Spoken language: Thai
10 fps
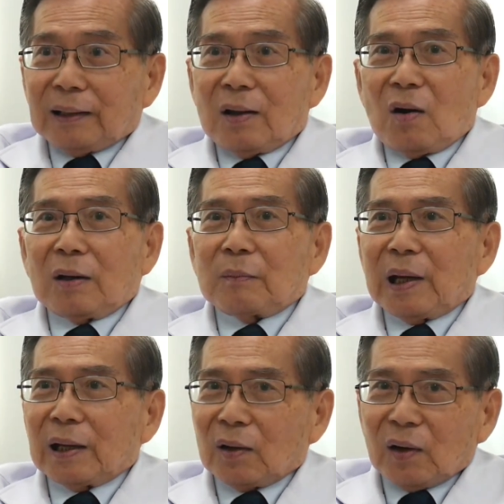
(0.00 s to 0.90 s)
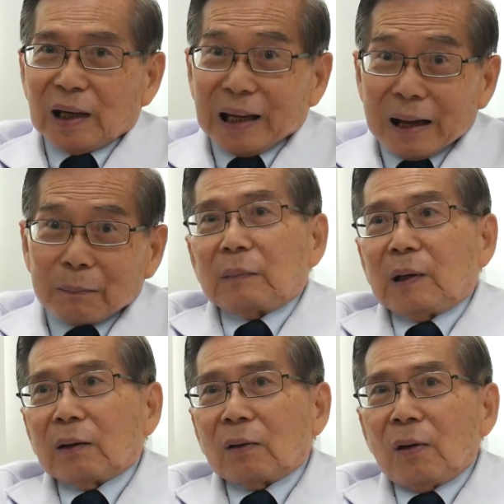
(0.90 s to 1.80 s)
นอนไม่ค่อยหลับ
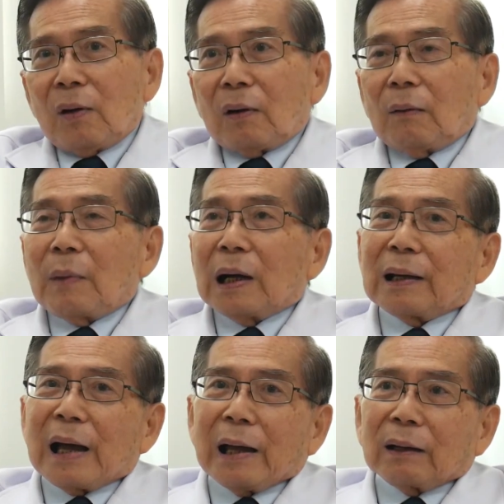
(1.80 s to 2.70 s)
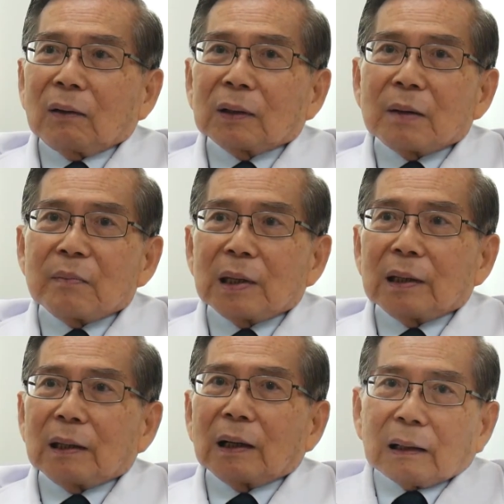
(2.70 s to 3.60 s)
แล้วก็บางรายก็จะมี
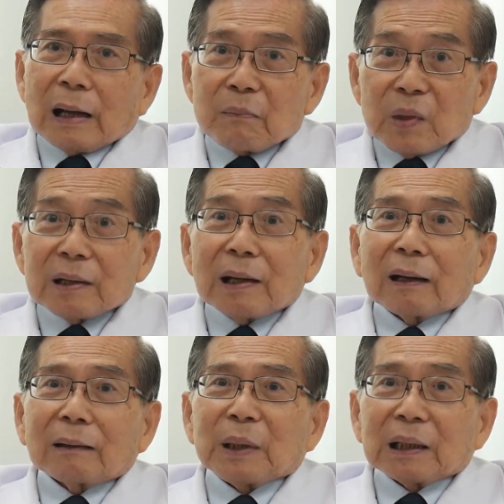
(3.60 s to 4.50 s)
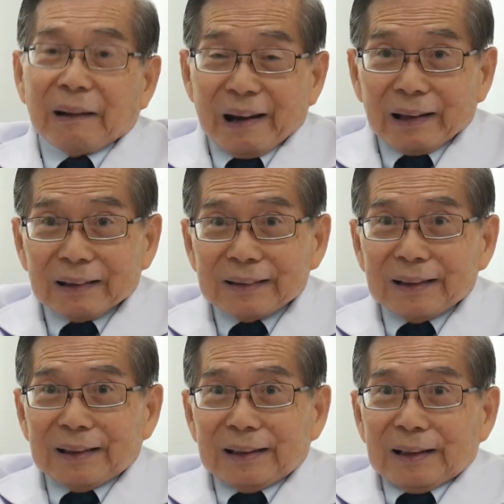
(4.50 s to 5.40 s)
กล้ามเนื้อมันเกร็ง
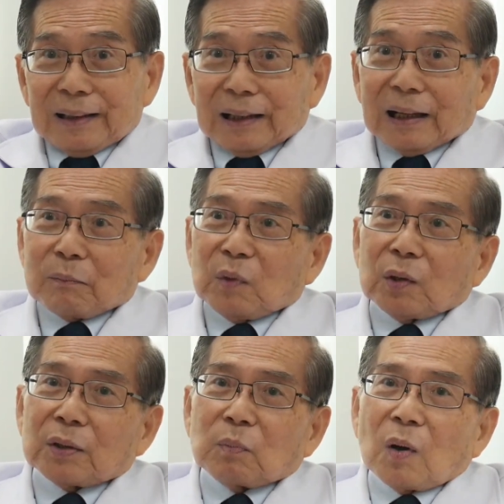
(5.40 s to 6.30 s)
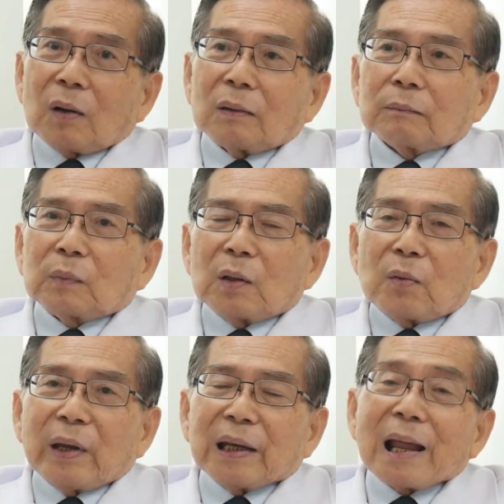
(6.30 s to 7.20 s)
นะครับโดยเฉพาะบ
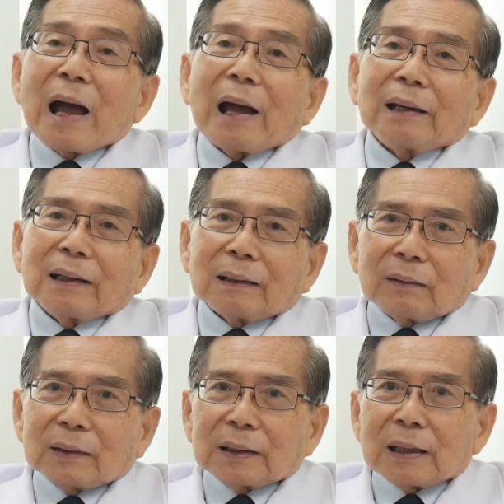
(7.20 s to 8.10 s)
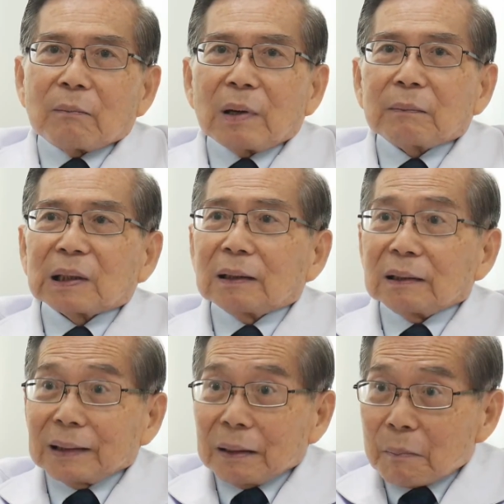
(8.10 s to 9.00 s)
ริเวณหน้าเนี่ย ก็จะทำให้มันก
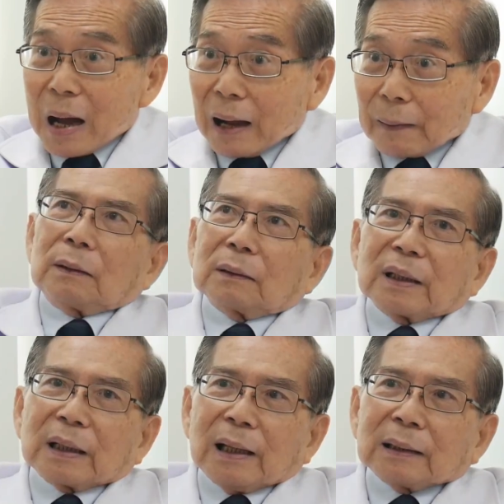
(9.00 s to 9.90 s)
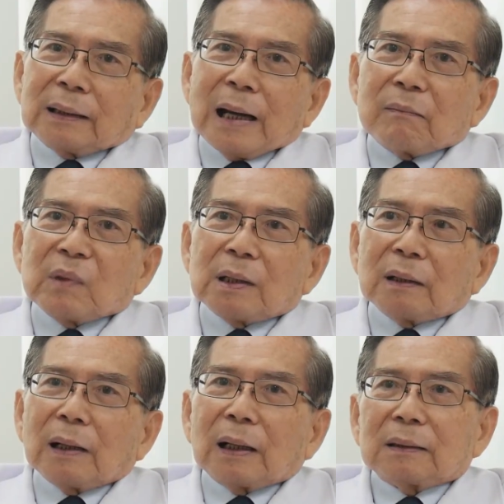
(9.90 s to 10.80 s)
ลืนลำบาก นอกจากนั้นกล้ามเนื้อ
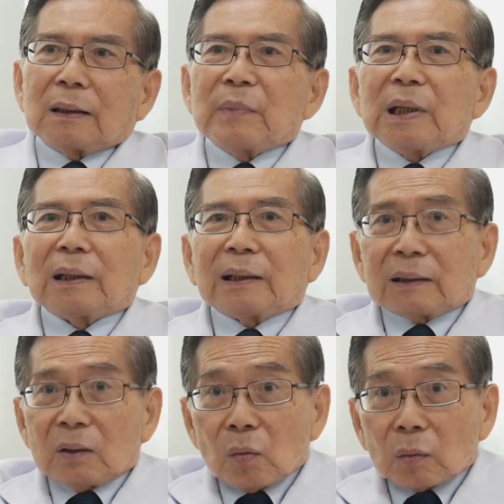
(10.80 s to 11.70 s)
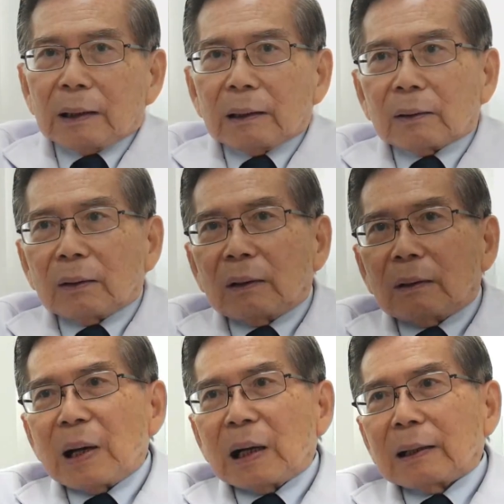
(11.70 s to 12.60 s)
ก็อาจจะมีกระตุก แล้วก็
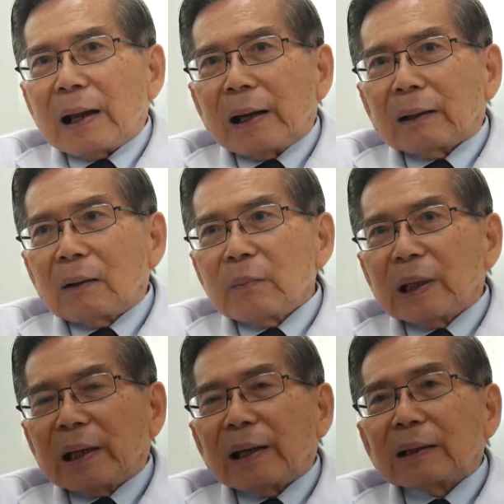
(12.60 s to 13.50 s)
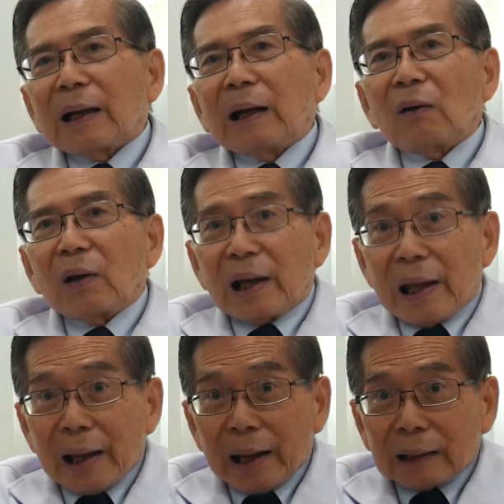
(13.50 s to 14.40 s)
บางรายก็มีแขนขาอ่อน
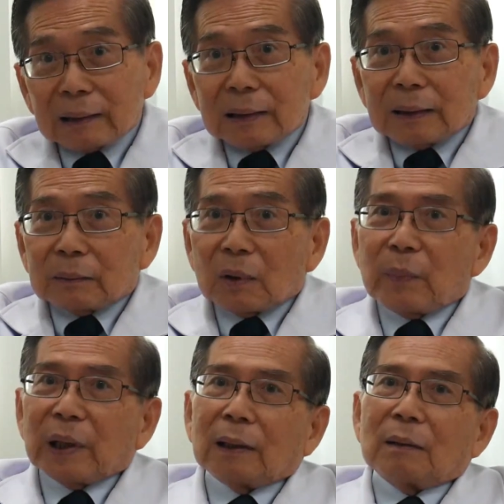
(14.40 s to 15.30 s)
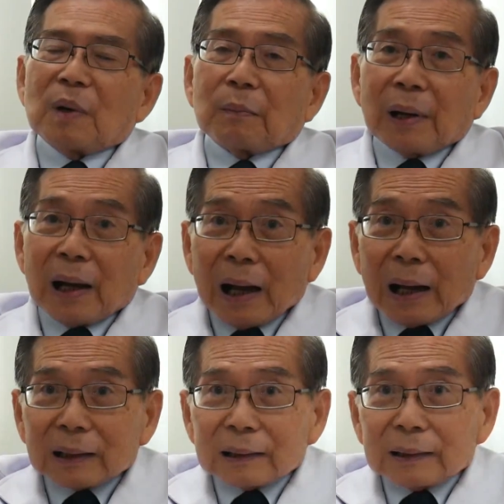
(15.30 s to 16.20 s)
แรง ก็เป็นอัมาพา
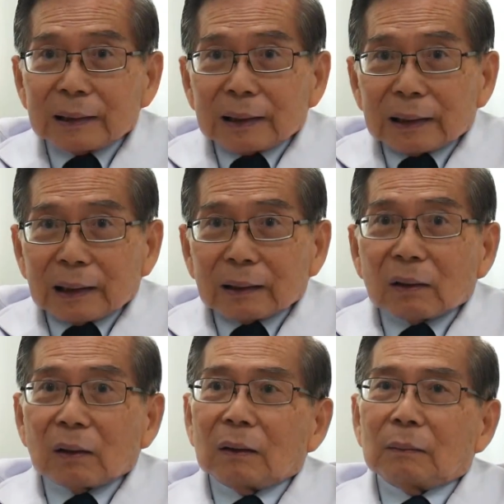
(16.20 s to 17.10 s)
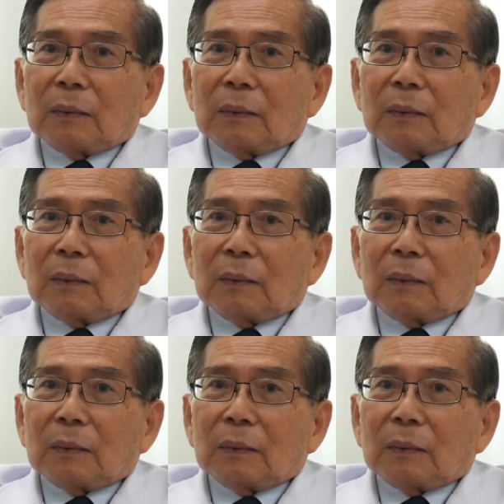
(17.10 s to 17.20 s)
ตแล้วก็